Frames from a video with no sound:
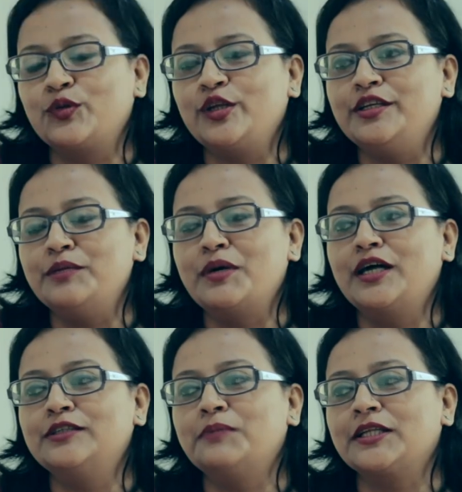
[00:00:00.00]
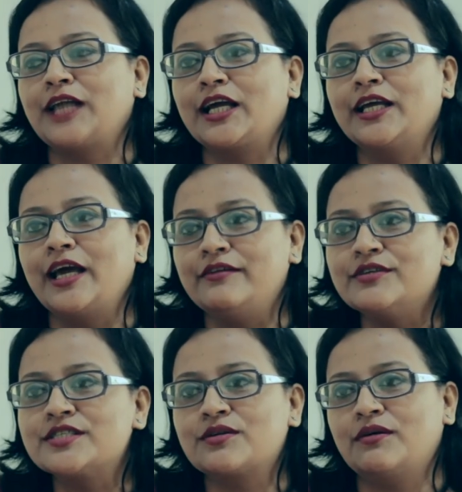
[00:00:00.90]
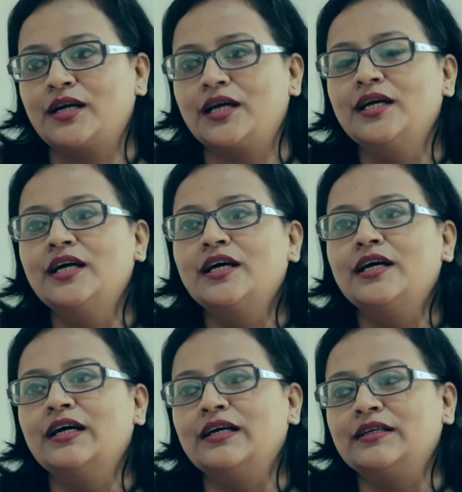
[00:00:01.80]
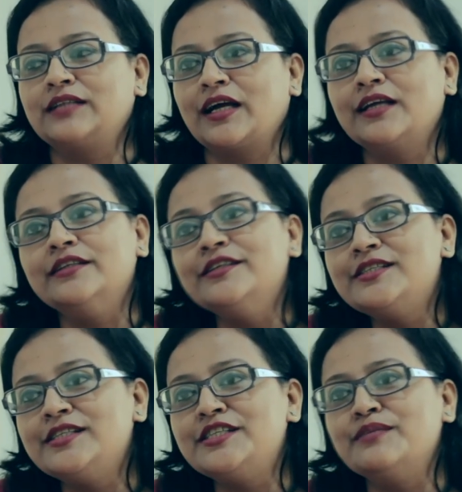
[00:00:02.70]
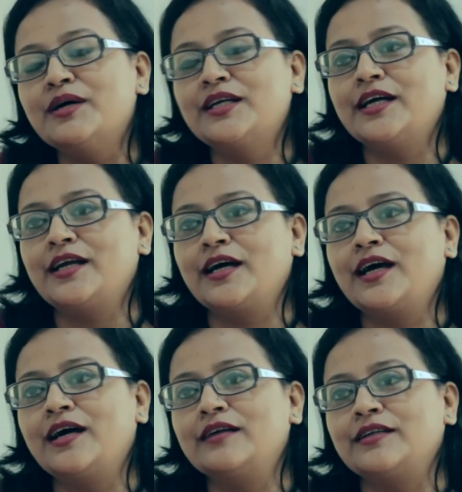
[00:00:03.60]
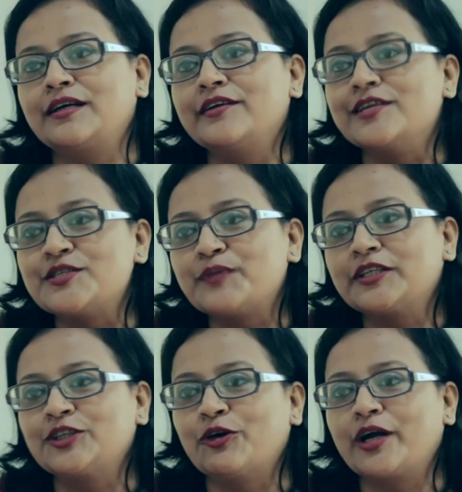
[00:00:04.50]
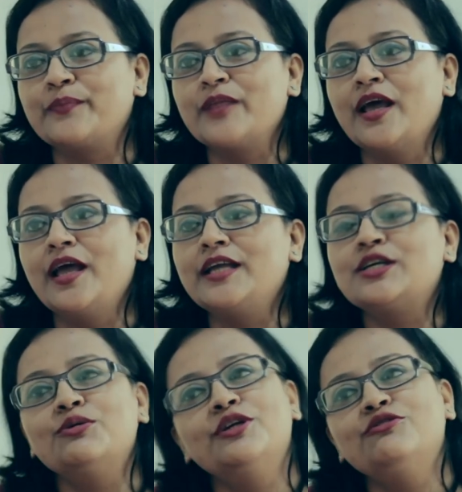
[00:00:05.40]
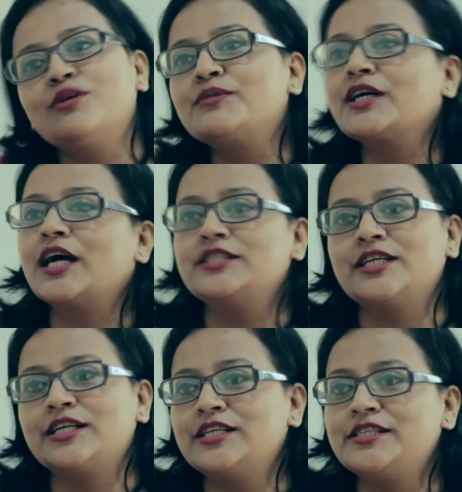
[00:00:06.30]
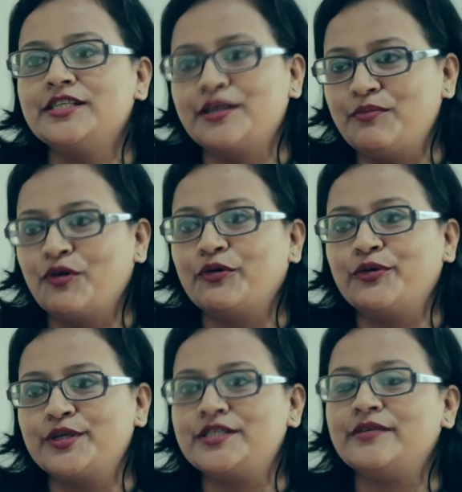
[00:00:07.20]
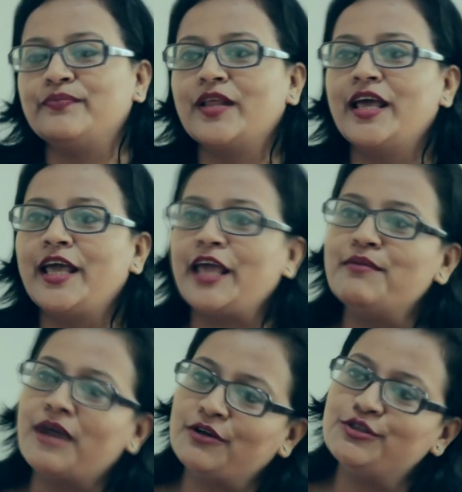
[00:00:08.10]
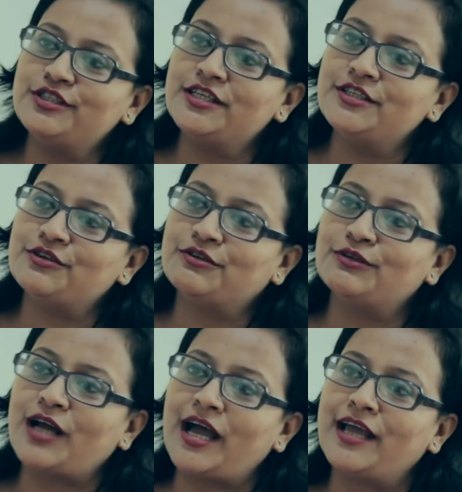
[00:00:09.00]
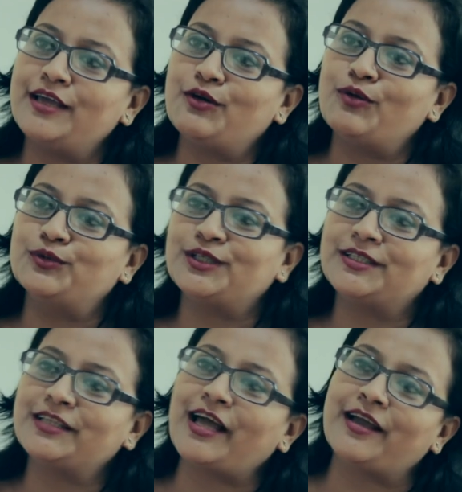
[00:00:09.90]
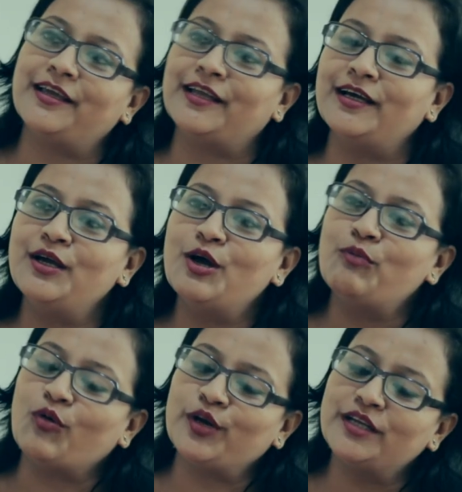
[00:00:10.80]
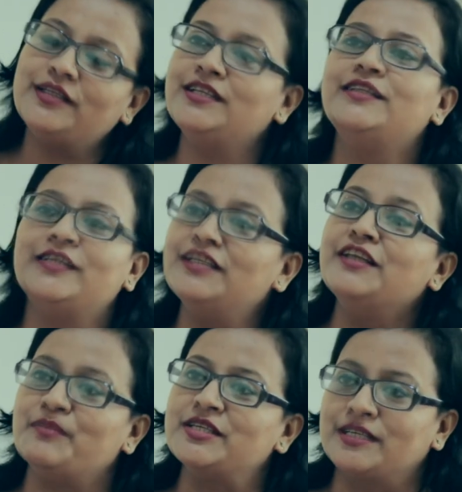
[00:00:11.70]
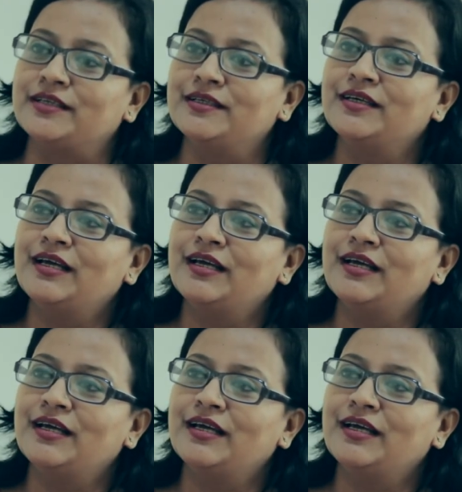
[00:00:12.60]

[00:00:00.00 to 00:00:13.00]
প্রতি ডিমান্ড বা তাকে অ্যাড্রেস করা তাকে দৃষ্টি সীমানায় রাখা তাকে রেসপেক্ট করা এটাও কিন্তু আমরা কালচারালি শিখে বড় হয়েছি এই মানুষটিরই যখন আয় ক্ষমতাটা থাকে না পরের দিনই তিনি নেমে যান